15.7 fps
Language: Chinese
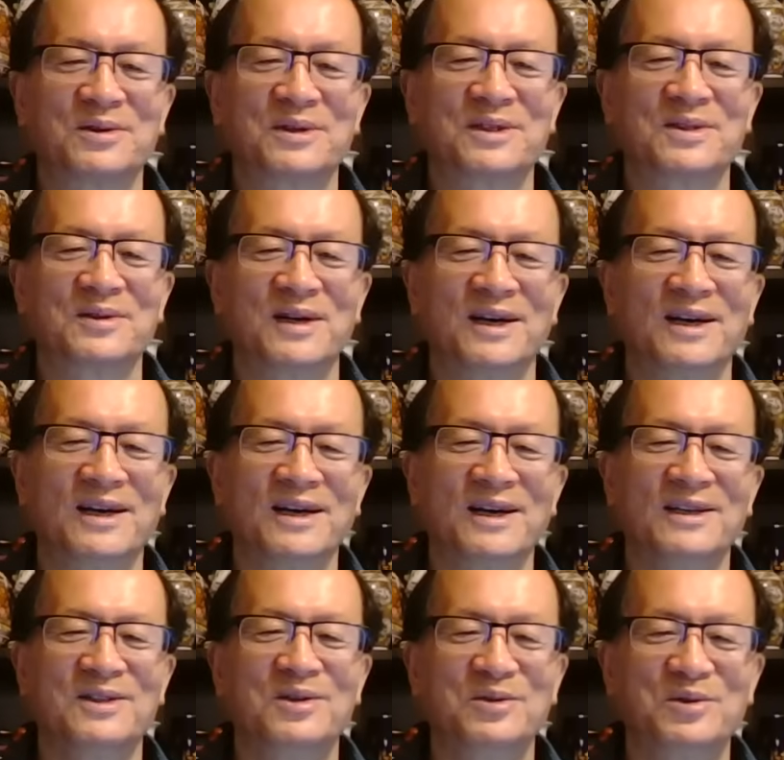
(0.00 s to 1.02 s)
俩说了算，
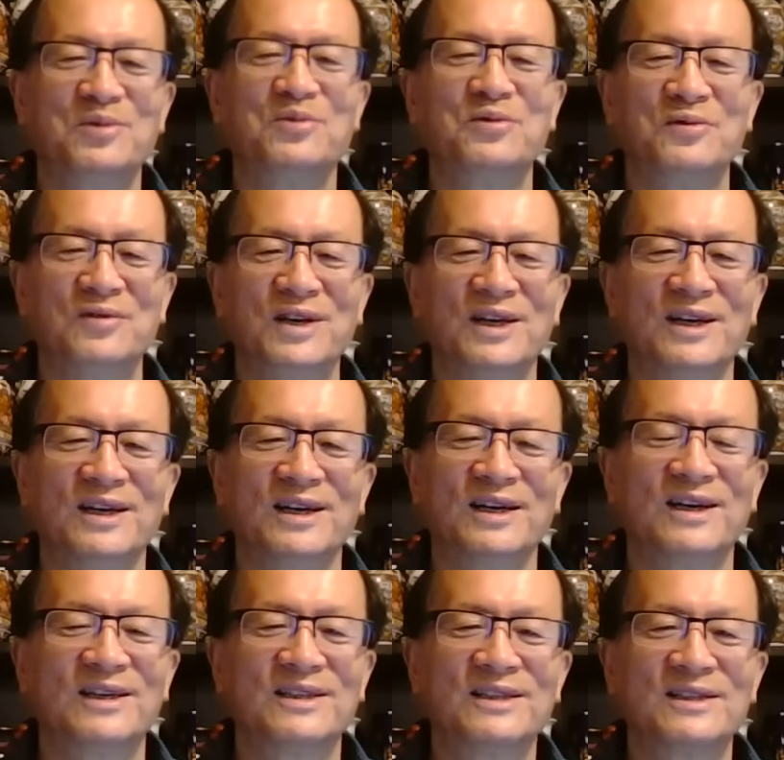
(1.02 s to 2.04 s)
就是武力
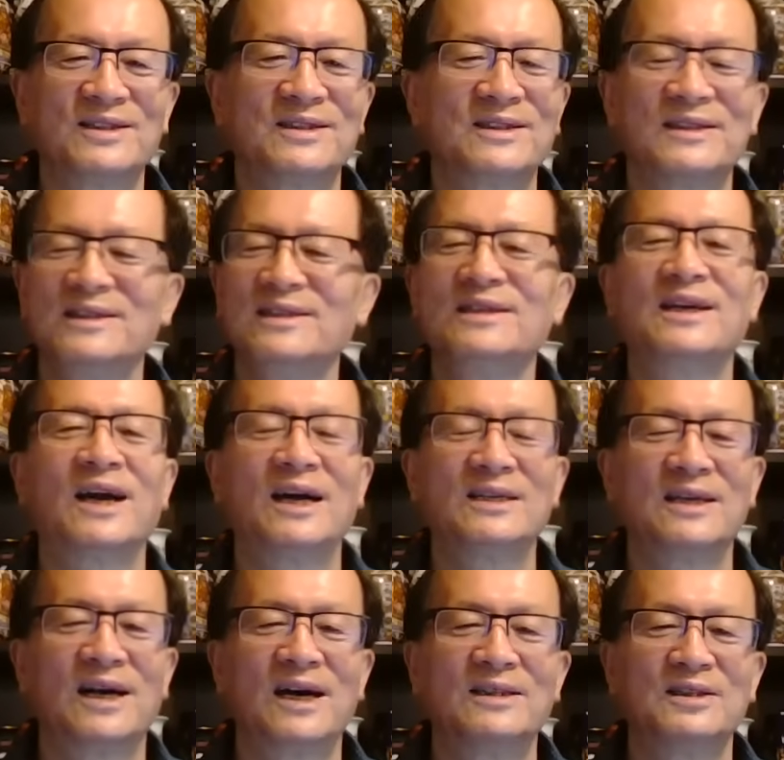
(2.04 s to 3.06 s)
啊，这你
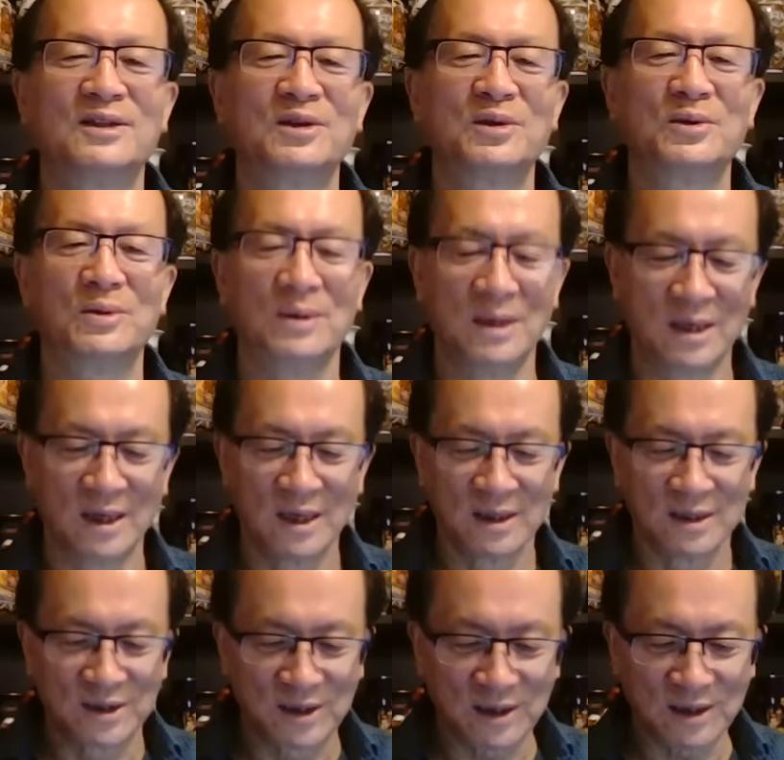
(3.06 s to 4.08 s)
看这个案子都有，
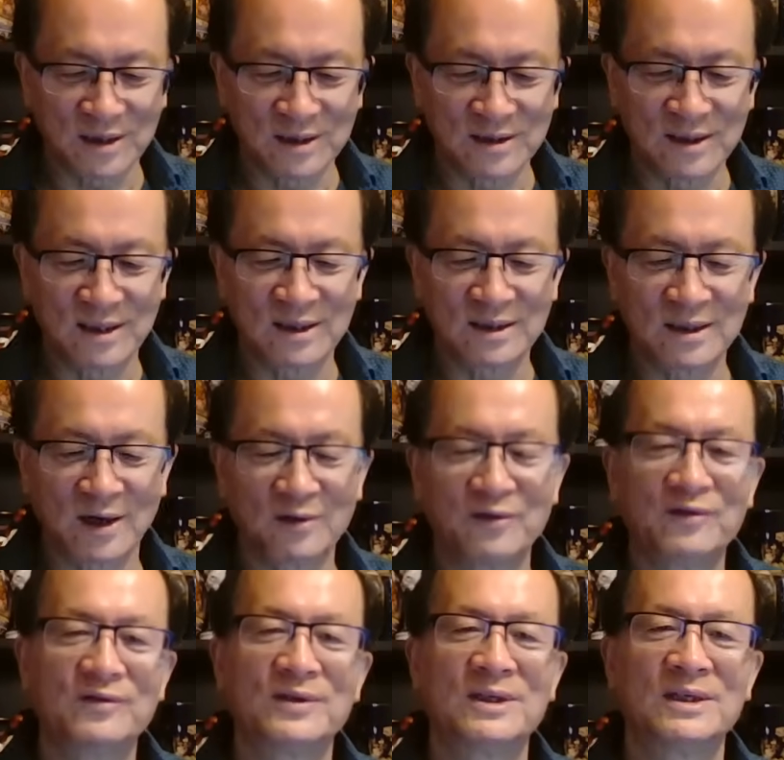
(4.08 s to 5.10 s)
这个人在那当
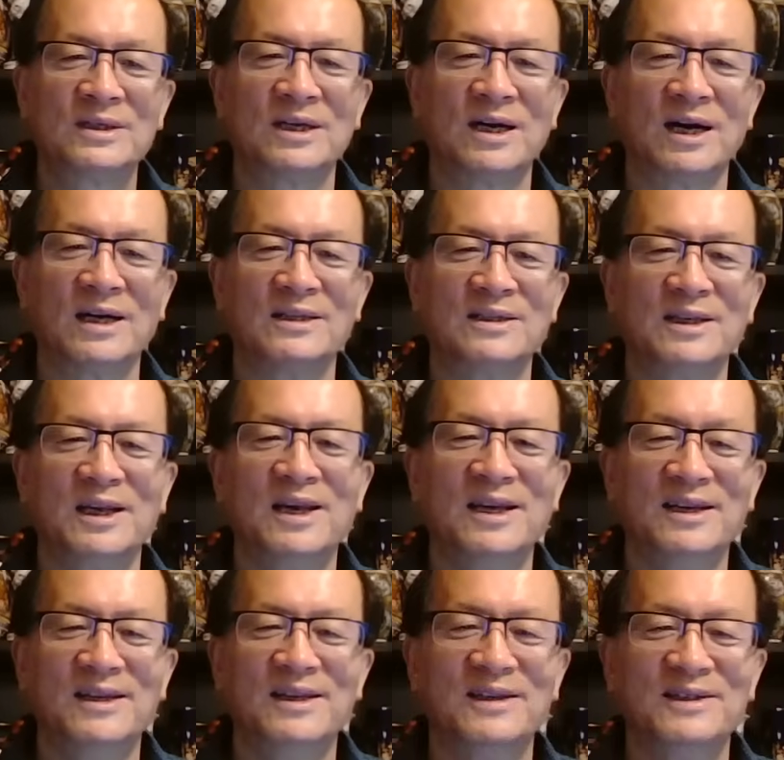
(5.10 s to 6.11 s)
副市长、啊，你
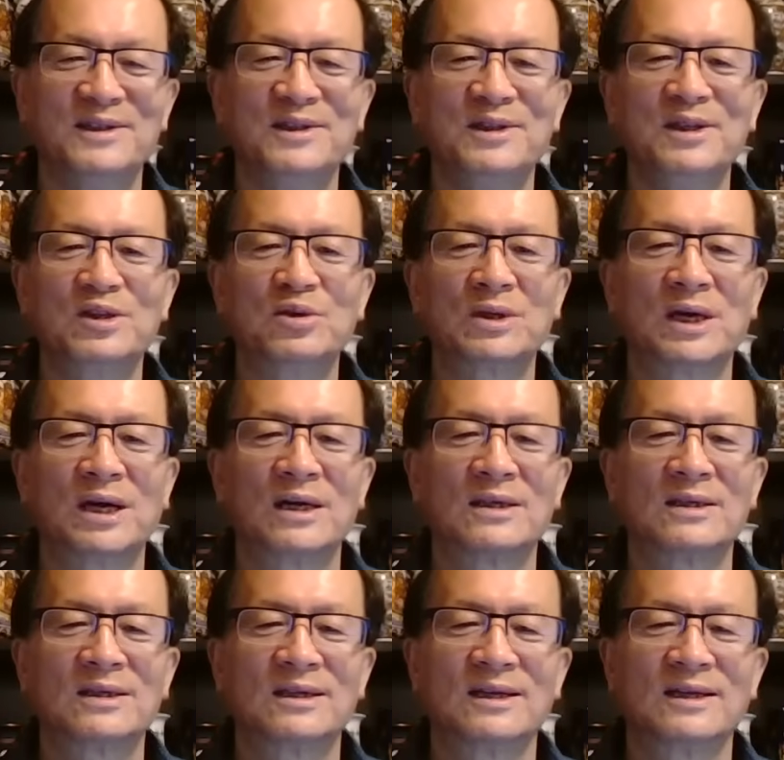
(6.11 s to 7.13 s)
你你说他
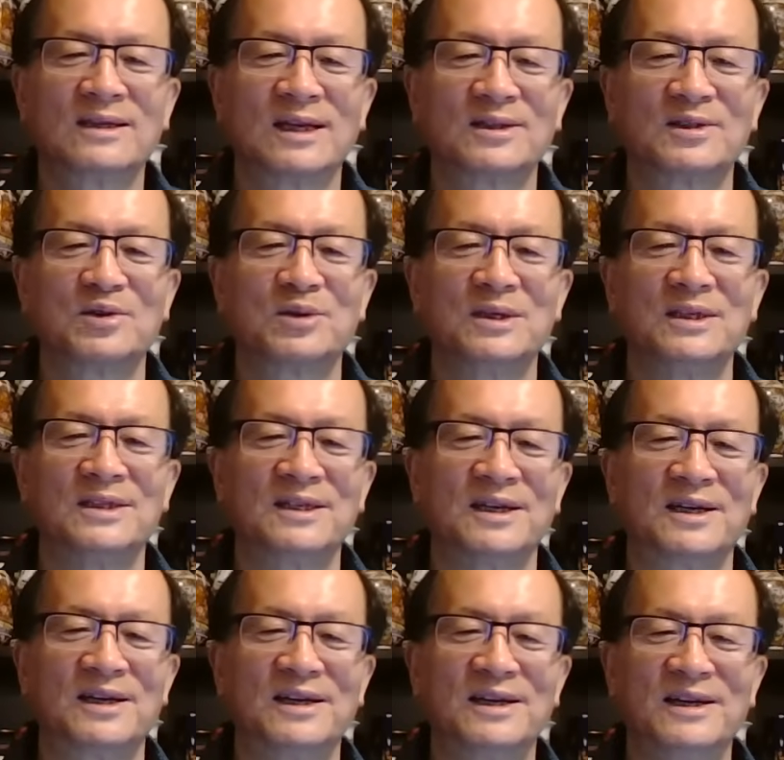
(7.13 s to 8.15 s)
他是谁的
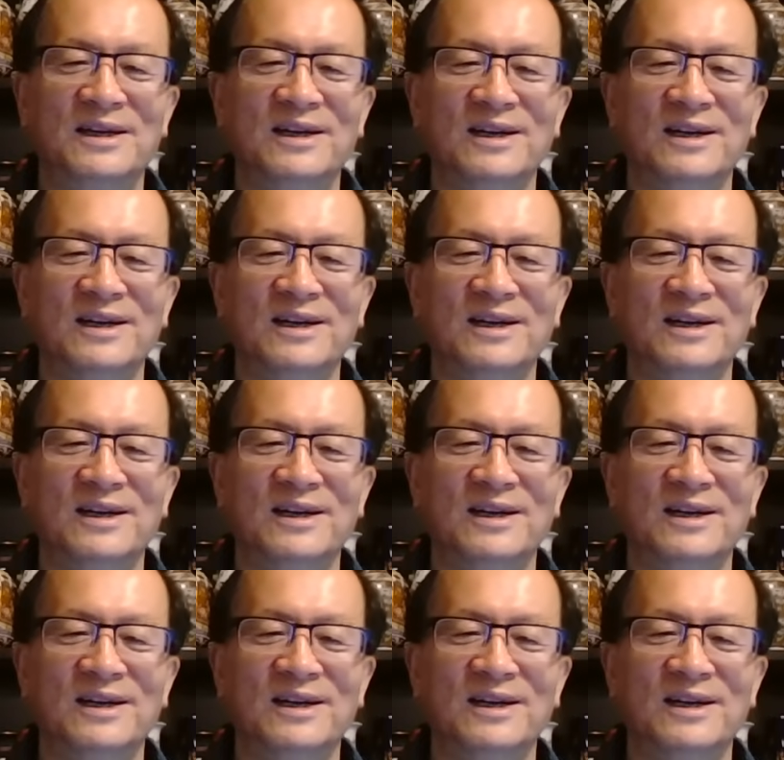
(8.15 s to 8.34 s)
线儿？